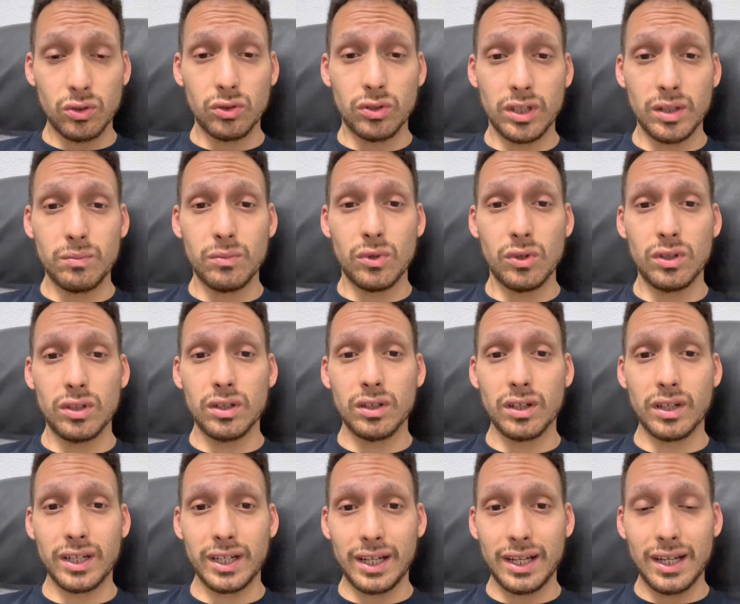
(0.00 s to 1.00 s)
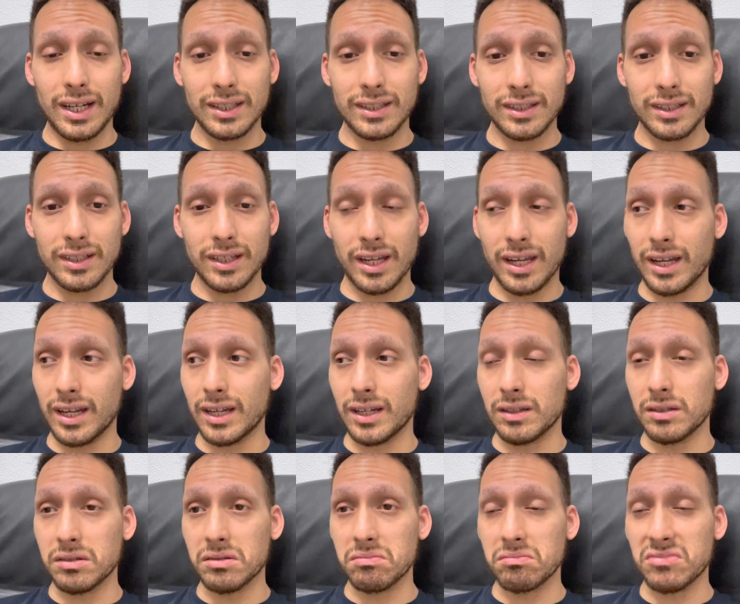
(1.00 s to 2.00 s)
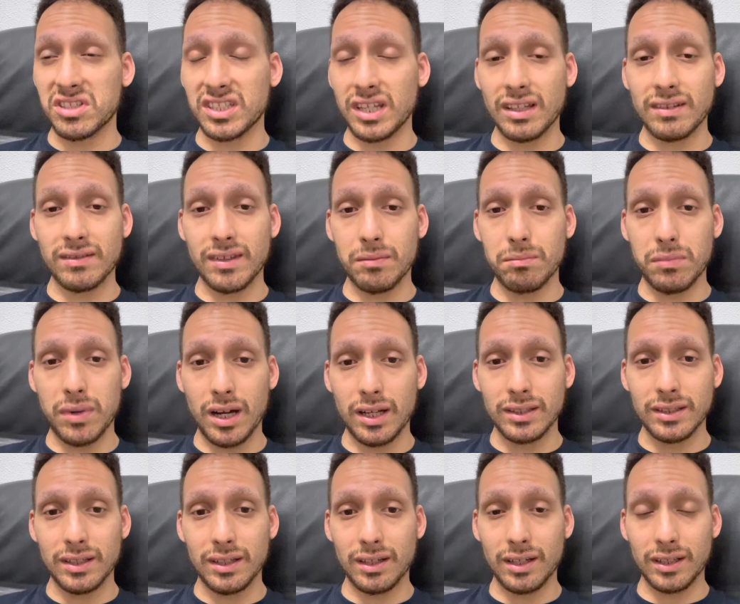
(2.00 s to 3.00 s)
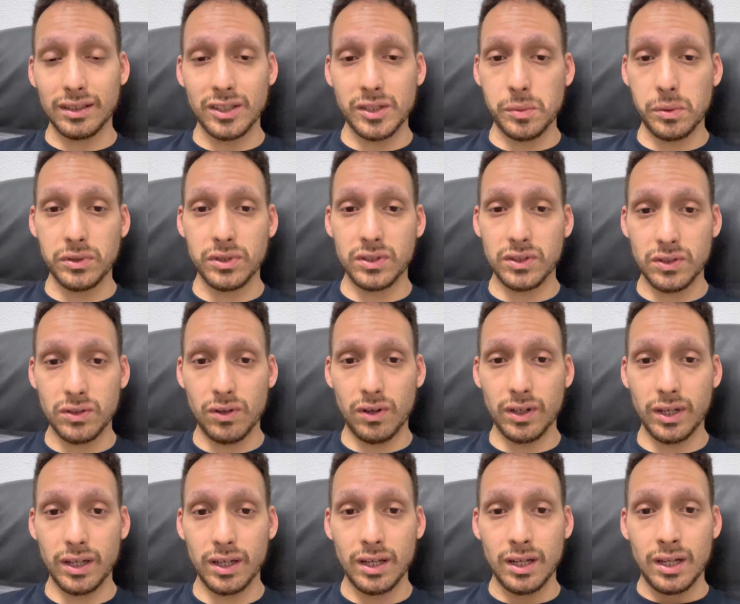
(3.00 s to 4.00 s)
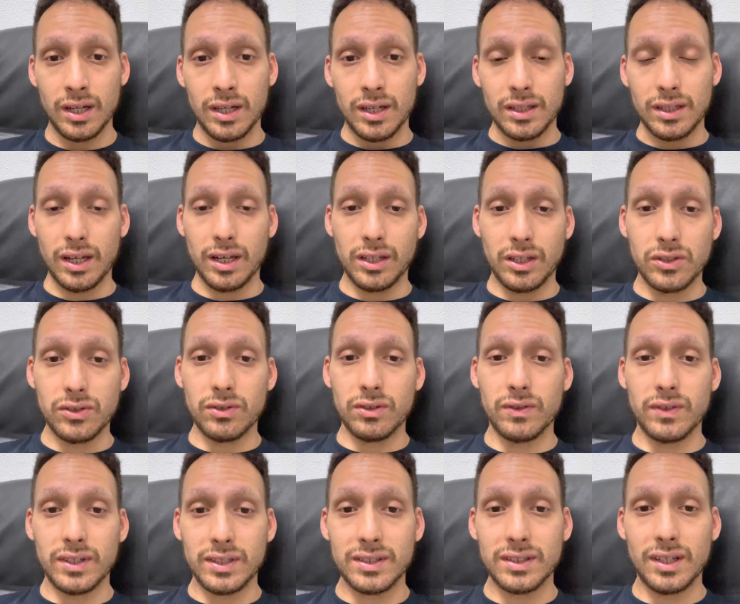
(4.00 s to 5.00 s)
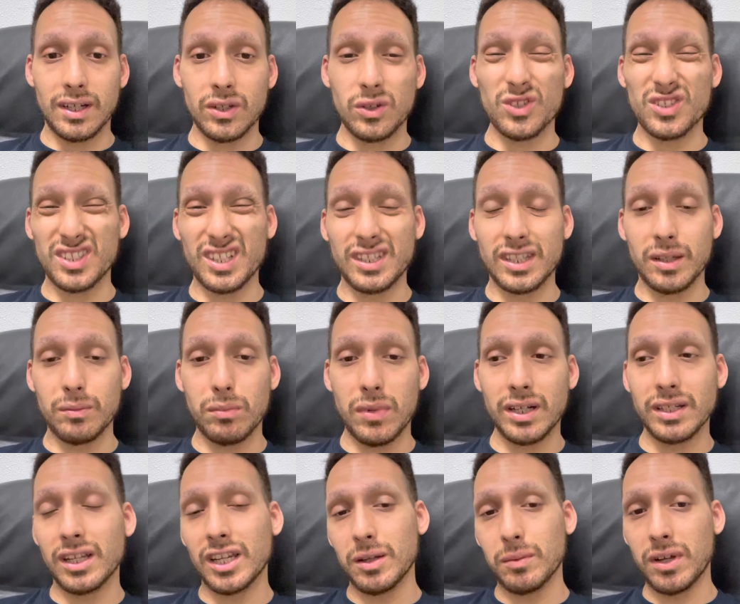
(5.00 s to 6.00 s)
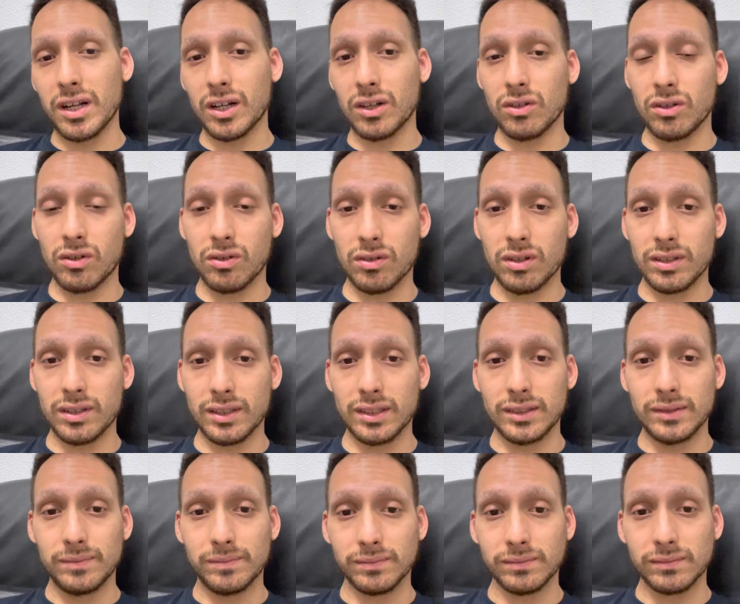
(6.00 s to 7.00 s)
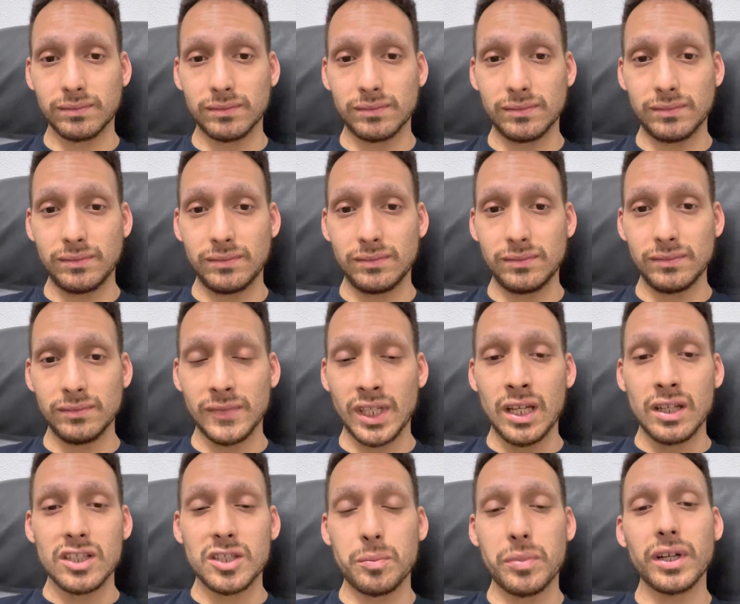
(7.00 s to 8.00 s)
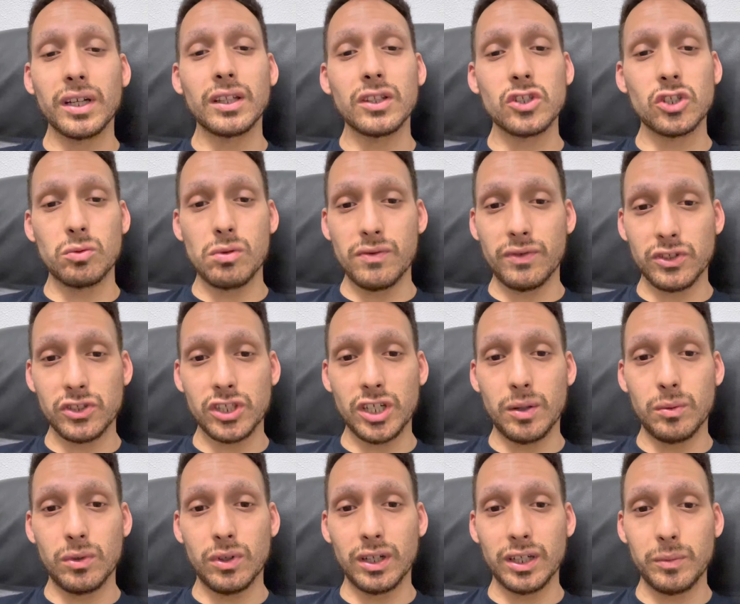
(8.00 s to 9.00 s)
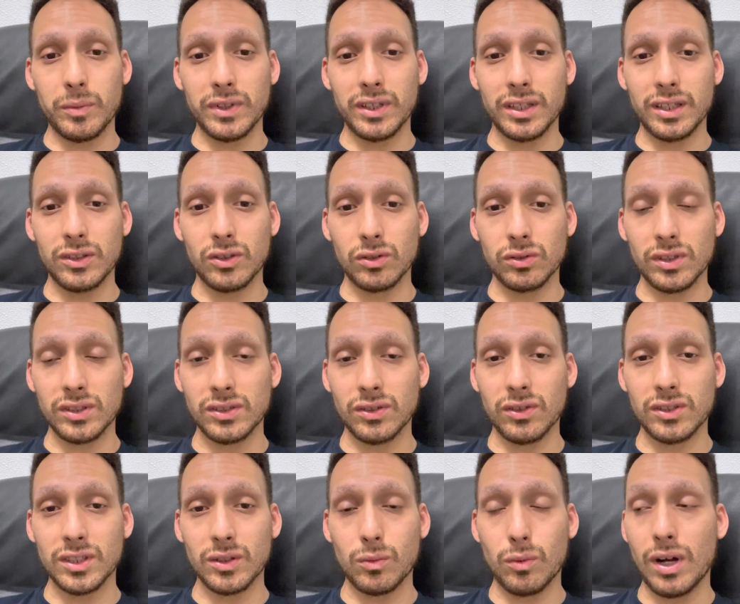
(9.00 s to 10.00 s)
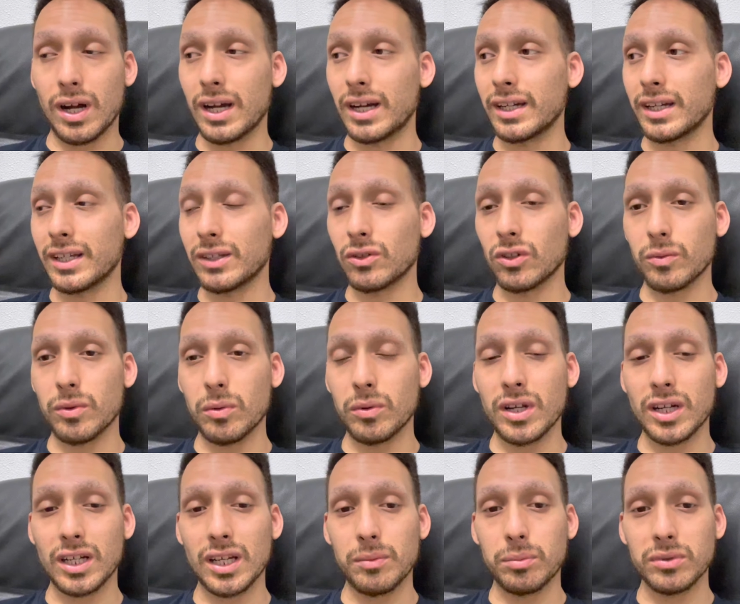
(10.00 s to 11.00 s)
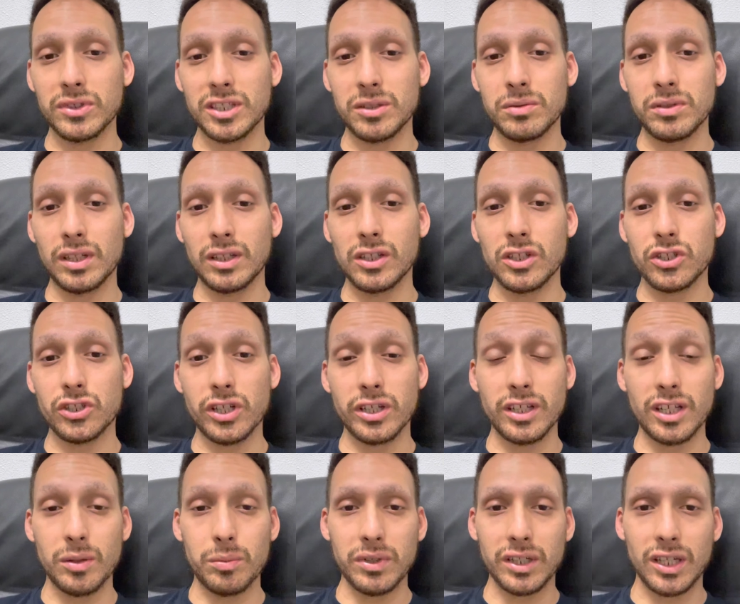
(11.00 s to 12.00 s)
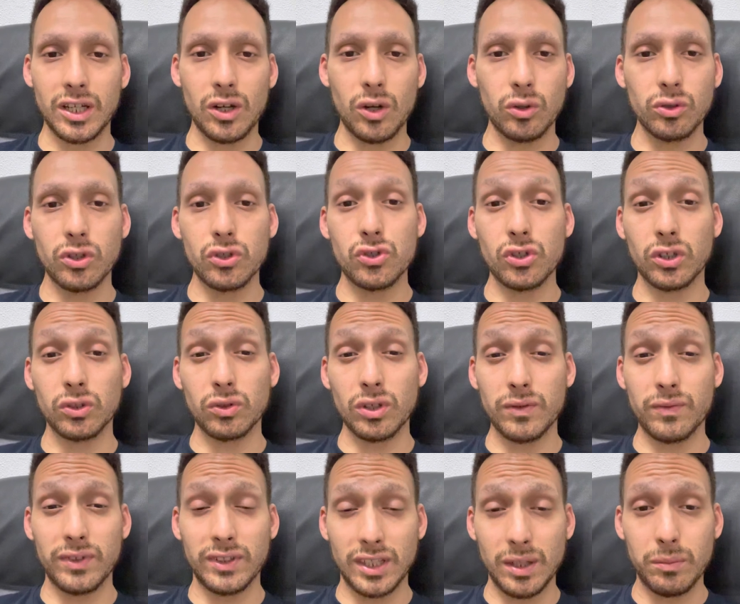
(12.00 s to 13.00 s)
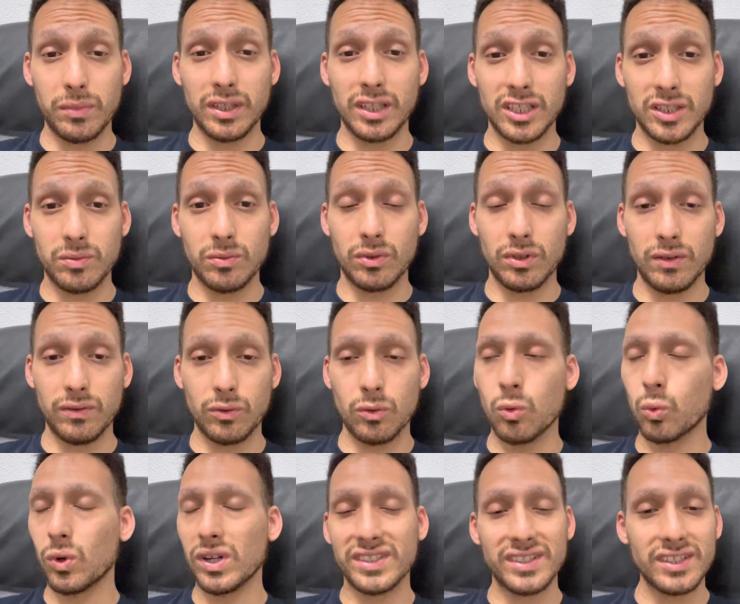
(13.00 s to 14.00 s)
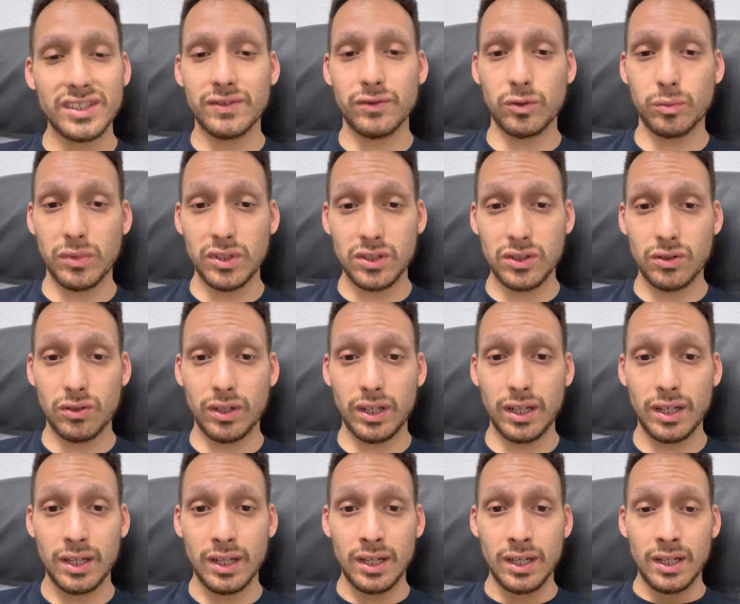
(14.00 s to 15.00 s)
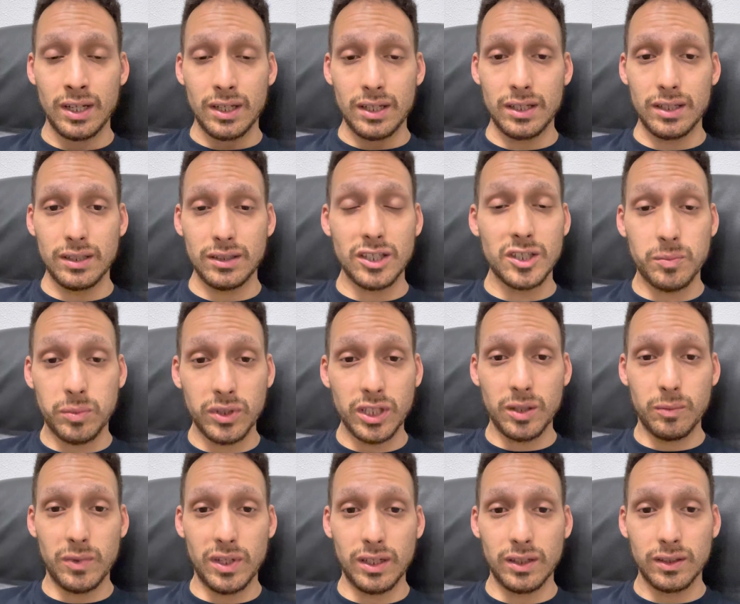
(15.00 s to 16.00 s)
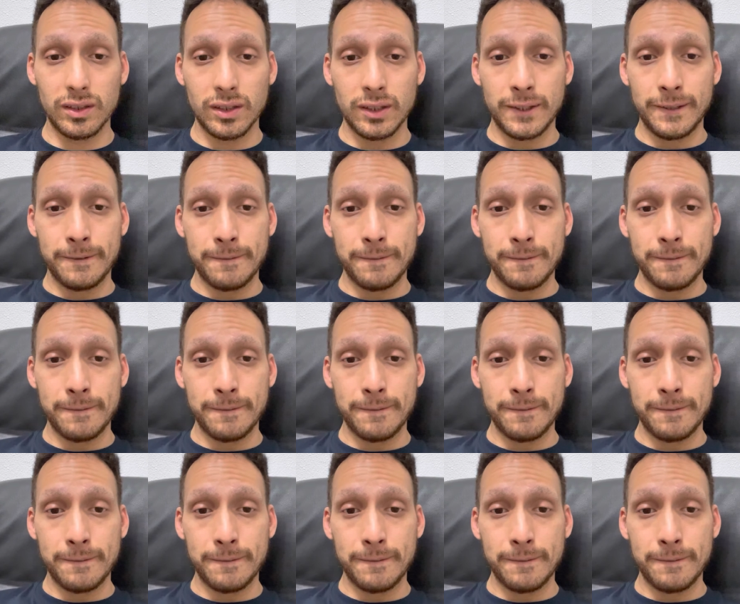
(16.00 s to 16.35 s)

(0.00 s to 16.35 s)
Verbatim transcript: Dreamball regalate e eh, 7 banner a disposizione da inizio anniversario. 7 banner ne mancano ancora 3 spiegateci come facciamo a rimanere tutta questa cosa qua e non abbiamo neanche la possibilità di scegliere perché ogni giocatore fitta benissimo con qualsiasi informazione eh, disponibile.